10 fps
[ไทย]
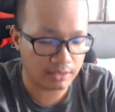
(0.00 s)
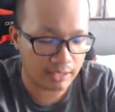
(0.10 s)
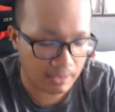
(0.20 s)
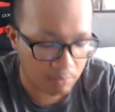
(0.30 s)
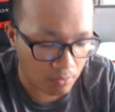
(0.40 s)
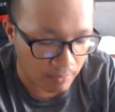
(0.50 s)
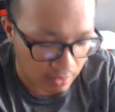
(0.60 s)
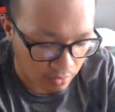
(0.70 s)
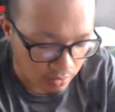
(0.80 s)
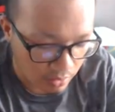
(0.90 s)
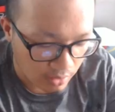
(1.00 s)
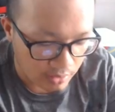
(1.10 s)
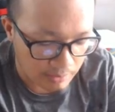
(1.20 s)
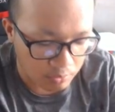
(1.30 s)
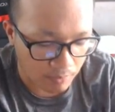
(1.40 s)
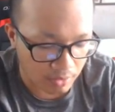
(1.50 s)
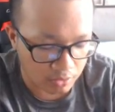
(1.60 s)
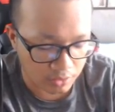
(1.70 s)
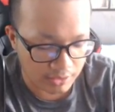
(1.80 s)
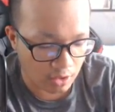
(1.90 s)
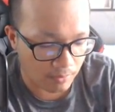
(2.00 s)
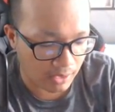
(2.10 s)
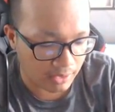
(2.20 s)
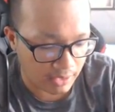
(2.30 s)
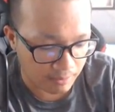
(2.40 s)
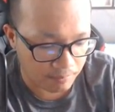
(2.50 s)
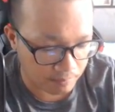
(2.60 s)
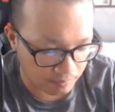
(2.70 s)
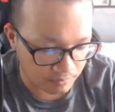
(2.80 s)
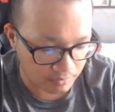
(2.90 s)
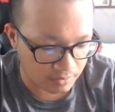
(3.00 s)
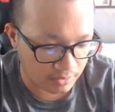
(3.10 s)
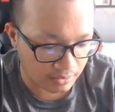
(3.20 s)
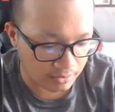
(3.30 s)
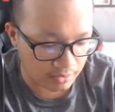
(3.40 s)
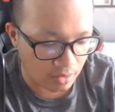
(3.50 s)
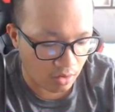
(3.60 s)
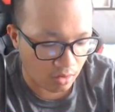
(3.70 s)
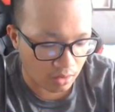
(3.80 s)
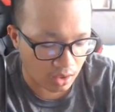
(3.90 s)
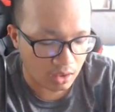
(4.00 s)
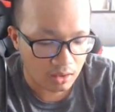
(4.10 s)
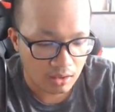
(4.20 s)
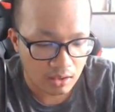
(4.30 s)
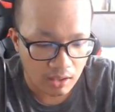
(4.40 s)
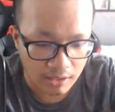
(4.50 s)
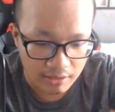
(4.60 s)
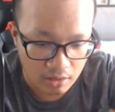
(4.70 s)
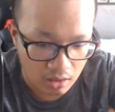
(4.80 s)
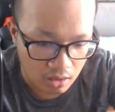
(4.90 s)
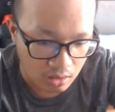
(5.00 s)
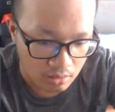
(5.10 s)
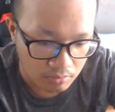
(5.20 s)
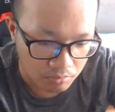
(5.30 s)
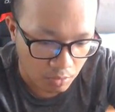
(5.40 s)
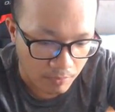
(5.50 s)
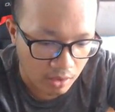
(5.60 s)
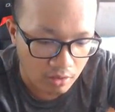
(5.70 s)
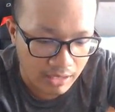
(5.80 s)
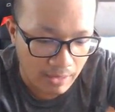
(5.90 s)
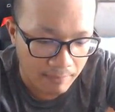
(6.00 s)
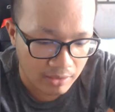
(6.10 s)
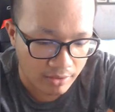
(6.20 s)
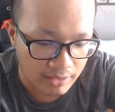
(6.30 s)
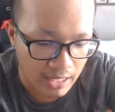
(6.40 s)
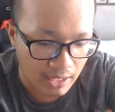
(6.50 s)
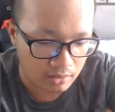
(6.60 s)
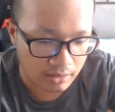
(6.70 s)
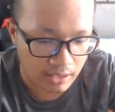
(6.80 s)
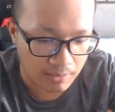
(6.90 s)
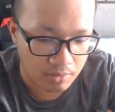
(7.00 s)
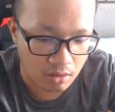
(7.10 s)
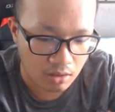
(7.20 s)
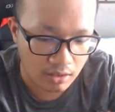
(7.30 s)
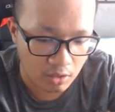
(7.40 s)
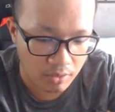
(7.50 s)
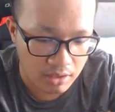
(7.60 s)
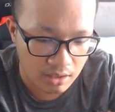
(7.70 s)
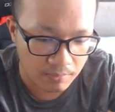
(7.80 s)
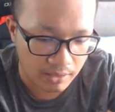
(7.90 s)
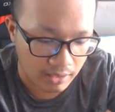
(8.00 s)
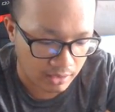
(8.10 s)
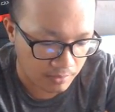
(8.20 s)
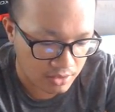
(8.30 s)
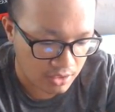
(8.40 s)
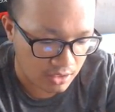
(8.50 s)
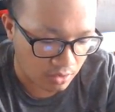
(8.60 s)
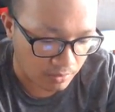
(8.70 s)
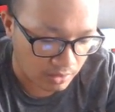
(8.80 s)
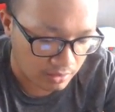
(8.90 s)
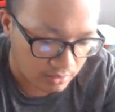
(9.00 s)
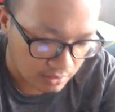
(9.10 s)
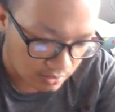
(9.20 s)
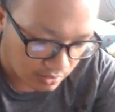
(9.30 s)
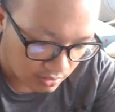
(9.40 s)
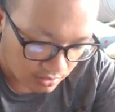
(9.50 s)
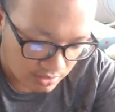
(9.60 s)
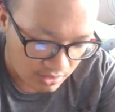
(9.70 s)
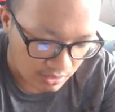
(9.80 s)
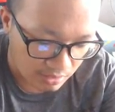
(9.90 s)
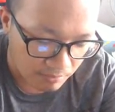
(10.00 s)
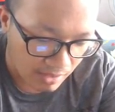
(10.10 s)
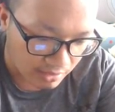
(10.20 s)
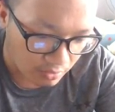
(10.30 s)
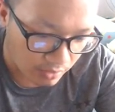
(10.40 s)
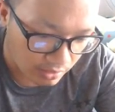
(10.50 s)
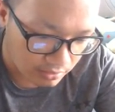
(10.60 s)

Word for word: นี้นะครับผงไมโลหยิบผงไมโลตัวนี้ออกมานะครับหนึ่งห่อเนาะอันนี้ก็ผมก็ลองทำไปหน่อยละนะครับก็เรียกได้ว่าเยอะเหมือนกันนะครับก็ฉีกออกมาฉีกลำบากจังวะ